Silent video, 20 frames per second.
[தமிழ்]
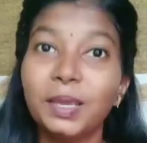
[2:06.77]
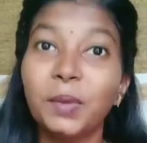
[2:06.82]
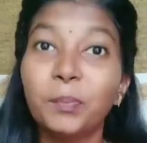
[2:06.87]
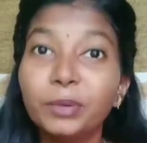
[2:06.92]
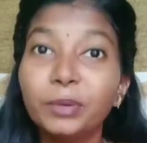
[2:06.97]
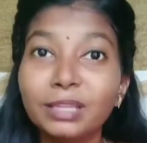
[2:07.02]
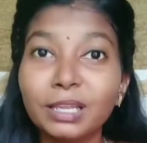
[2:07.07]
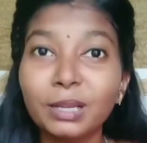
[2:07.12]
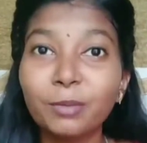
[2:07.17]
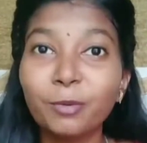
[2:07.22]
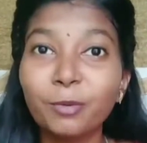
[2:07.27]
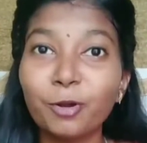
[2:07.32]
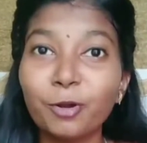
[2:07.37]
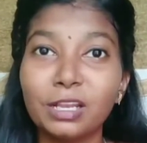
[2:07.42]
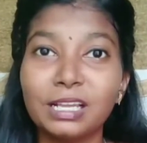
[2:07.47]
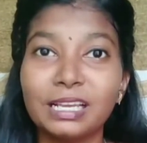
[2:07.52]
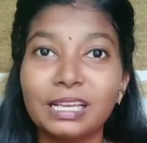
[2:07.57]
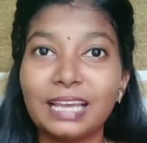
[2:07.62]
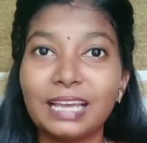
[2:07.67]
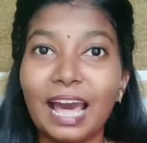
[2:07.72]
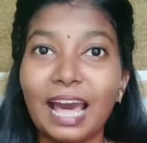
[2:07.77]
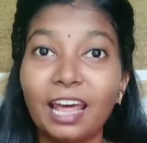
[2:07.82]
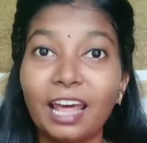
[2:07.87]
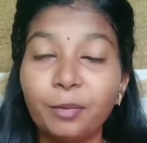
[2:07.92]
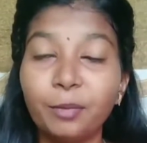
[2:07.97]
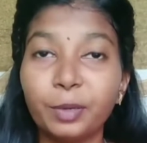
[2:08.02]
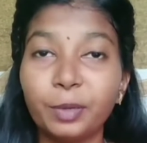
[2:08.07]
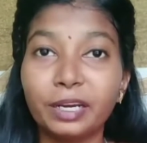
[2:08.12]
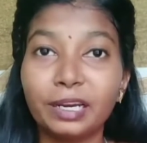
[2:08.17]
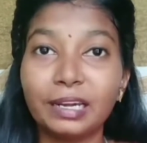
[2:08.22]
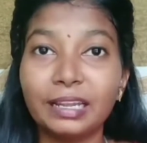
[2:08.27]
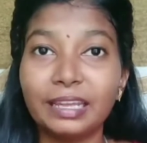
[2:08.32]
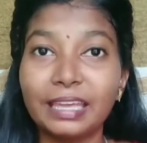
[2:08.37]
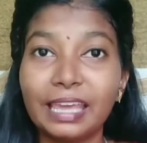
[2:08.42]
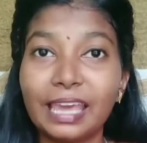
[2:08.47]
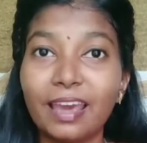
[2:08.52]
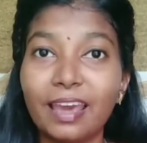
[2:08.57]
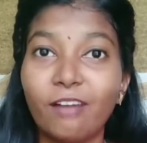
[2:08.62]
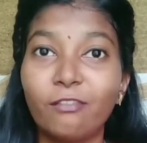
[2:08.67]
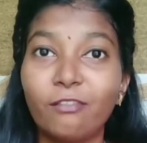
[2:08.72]
இப்போ திரும்பி உங்களுக்கு ஹாரி பாட்டர்ல
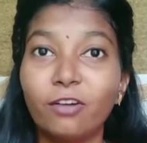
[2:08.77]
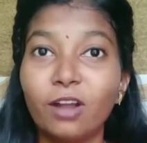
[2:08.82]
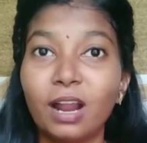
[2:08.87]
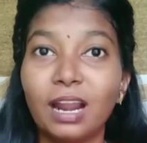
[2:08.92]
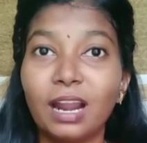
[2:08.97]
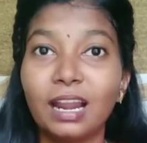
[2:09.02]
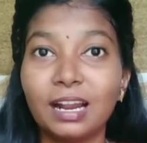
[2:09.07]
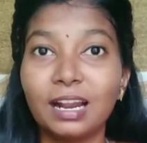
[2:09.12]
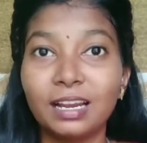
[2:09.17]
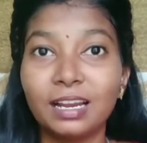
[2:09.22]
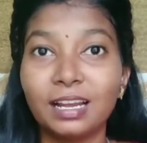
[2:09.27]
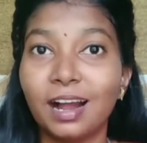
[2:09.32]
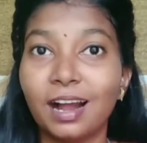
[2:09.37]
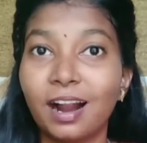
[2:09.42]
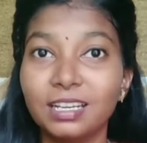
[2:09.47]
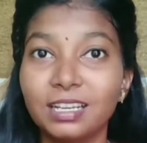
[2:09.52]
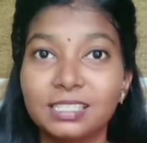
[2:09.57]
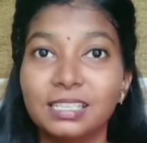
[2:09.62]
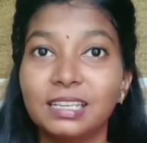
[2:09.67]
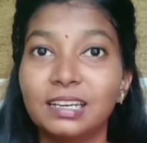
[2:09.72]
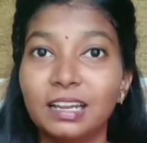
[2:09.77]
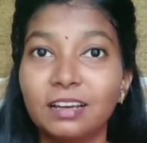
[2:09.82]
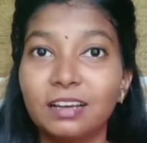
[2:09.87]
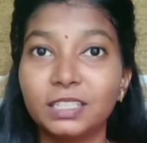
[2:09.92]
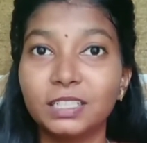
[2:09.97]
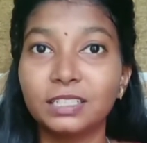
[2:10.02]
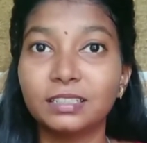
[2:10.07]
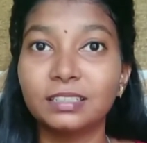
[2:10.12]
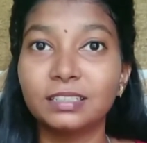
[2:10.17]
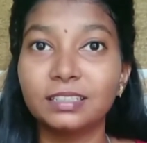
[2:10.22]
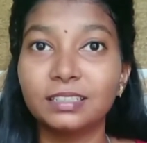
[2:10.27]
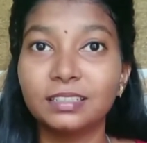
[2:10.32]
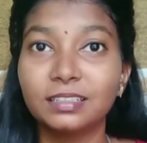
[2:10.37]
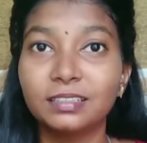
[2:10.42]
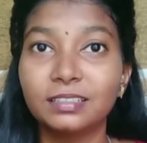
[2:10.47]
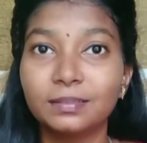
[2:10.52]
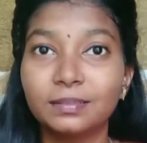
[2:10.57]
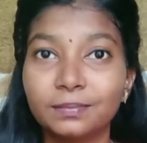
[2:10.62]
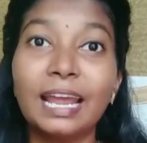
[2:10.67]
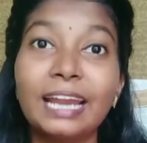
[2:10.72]
ஏன் அவ்வளவு அழகான காடு சீன்லாம் வருதுன்னு
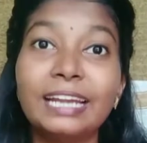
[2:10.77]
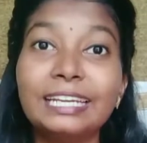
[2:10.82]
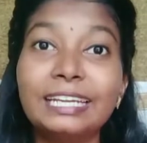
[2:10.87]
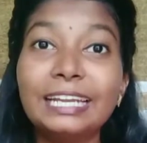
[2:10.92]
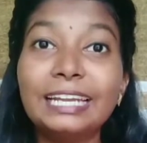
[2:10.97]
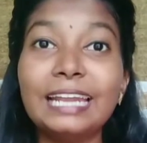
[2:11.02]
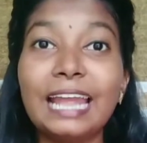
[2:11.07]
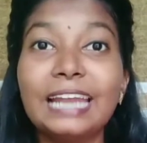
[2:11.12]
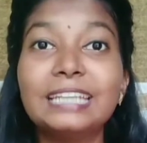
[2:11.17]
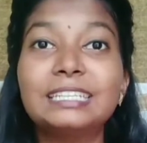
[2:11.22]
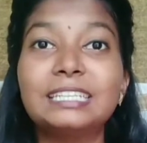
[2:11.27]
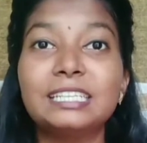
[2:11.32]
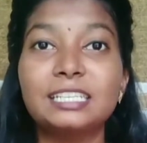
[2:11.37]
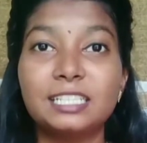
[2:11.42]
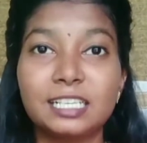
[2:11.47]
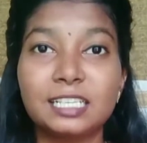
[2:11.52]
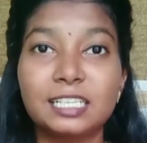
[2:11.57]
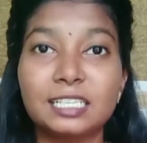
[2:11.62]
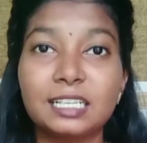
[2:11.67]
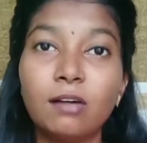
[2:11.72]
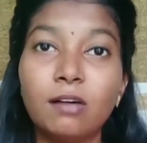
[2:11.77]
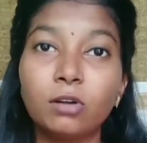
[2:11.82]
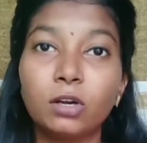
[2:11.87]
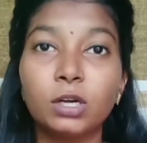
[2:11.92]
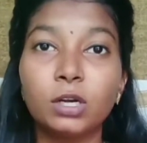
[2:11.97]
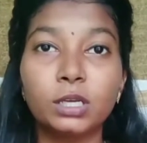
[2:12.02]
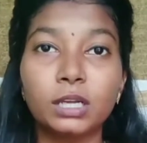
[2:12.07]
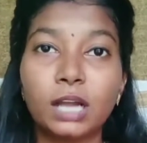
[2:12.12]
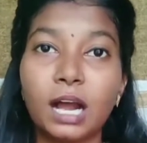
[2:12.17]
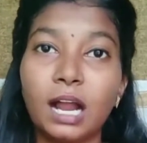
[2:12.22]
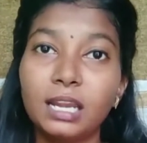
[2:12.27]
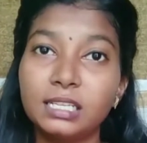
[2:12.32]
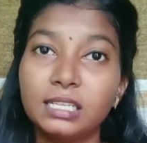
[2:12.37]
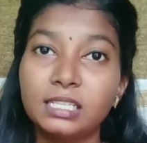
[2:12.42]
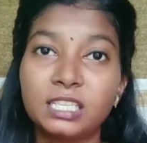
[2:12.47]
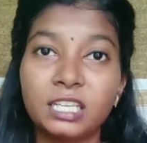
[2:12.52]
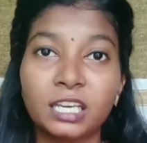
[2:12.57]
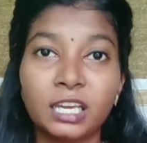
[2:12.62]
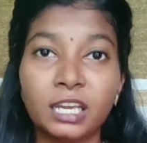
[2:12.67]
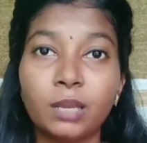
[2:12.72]
நைன்டீன் எயிட்டி சிக்ஸ்ல அவங்களோட
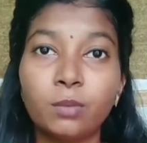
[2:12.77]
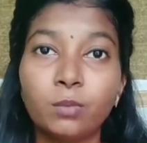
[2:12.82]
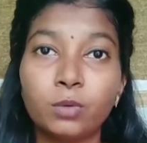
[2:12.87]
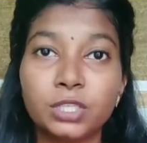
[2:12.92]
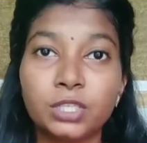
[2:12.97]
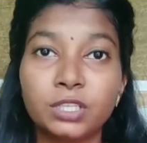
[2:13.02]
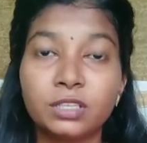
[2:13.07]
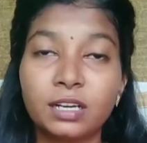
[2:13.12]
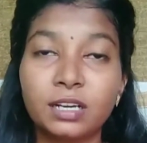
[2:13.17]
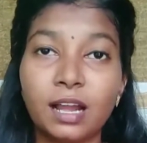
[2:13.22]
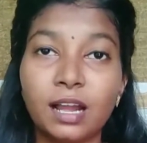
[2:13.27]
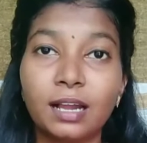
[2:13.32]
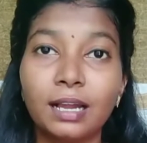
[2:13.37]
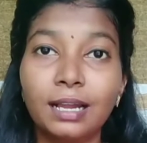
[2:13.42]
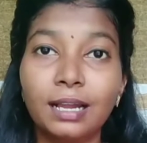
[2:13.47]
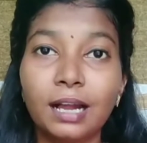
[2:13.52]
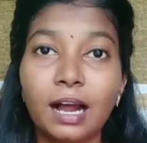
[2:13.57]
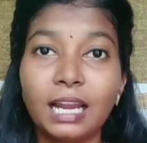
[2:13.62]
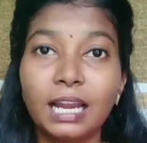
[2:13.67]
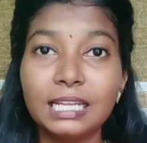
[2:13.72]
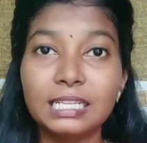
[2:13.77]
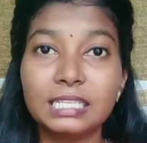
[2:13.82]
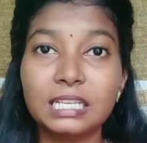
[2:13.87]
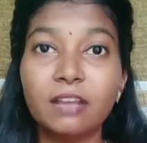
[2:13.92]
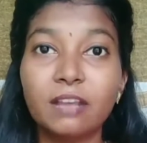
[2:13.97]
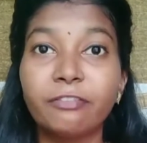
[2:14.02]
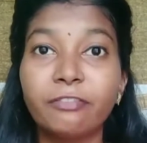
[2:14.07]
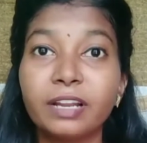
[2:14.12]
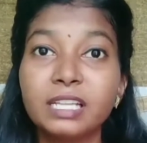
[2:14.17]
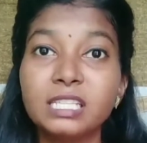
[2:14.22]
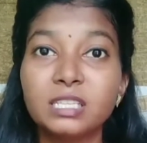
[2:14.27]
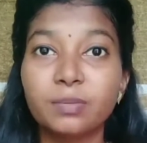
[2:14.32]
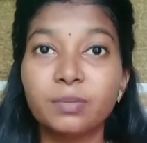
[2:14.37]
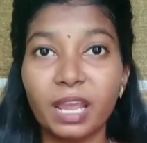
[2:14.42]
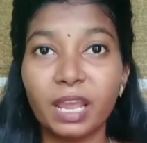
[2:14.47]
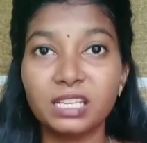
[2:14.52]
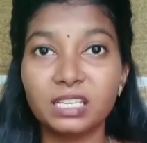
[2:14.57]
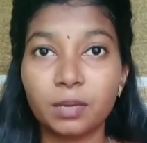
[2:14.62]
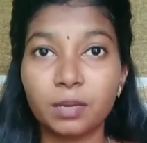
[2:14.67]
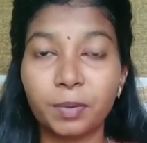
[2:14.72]
காலேஜ் டிகிரியை முடிச்சிருந்திருக்காங்க காலேஜ்ல பிரெஞ்ச்
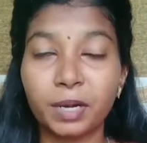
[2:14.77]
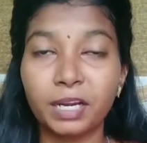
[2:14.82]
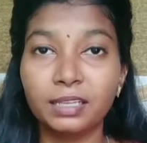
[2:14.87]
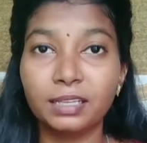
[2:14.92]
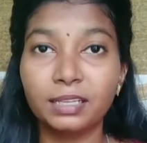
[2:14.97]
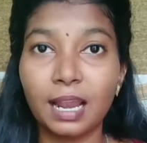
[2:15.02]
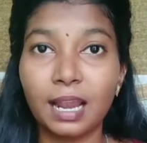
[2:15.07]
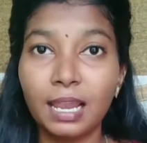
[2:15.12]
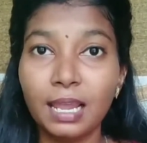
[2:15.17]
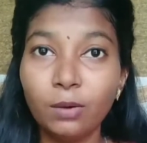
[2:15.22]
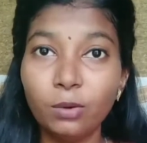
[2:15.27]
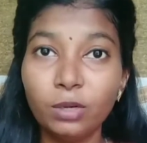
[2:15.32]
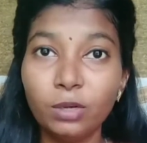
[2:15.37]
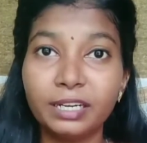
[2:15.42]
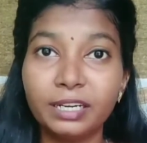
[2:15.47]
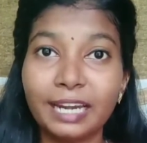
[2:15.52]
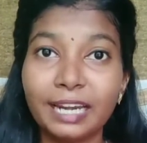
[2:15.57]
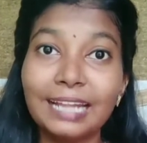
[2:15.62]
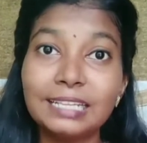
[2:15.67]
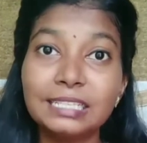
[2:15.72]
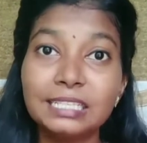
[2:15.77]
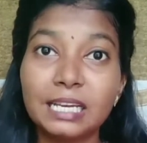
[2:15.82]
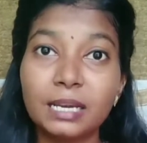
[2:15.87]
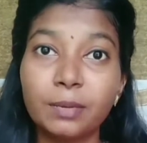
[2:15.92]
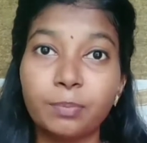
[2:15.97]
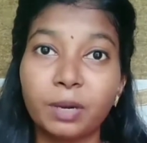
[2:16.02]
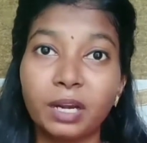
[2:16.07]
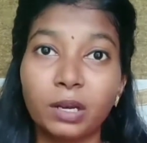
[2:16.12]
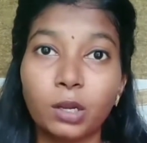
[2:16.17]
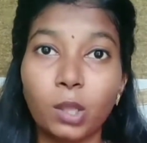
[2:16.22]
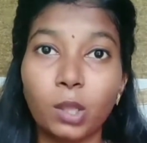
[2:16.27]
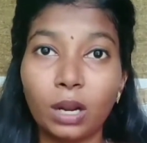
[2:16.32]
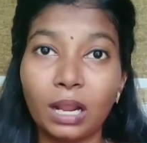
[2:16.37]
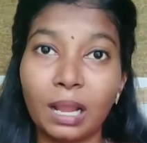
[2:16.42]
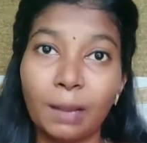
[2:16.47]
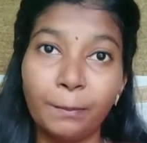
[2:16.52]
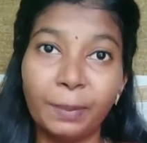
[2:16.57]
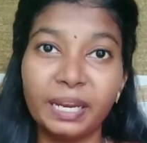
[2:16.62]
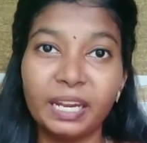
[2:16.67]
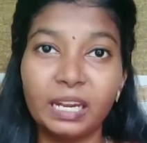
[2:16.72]
மேஜர் பண்ணதுனால ஒரு டிரான்ஸ்லேட் பண்ற ஒரு
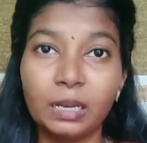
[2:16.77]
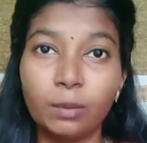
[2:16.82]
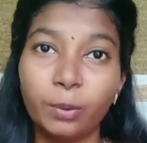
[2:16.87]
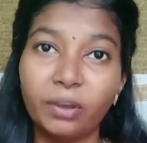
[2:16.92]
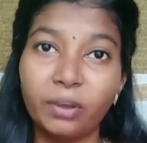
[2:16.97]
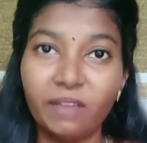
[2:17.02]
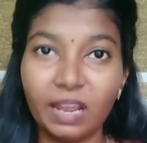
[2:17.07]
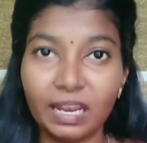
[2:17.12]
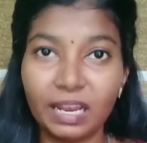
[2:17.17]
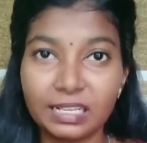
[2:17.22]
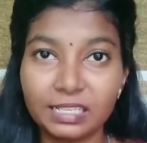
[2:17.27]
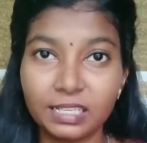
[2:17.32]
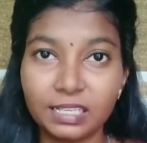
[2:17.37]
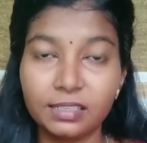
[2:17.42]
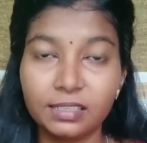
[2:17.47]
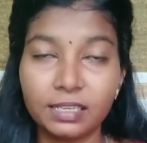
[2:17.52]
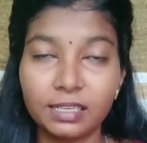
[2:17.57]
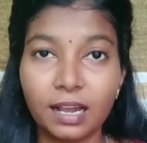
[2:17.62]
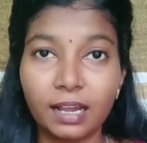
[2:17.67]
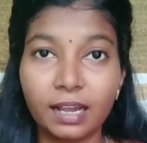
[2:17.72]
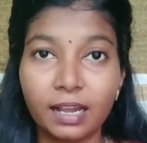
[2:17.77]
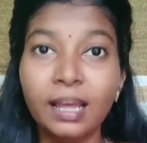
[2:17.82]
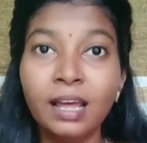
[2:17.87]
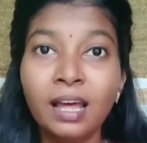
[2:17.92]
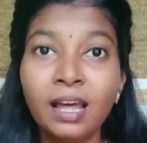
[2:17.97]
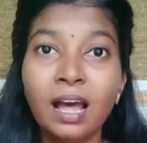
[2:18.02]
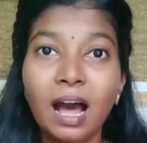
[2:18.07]
கம்பெனில போய் வேலை சேர்ந்திருக்காங்க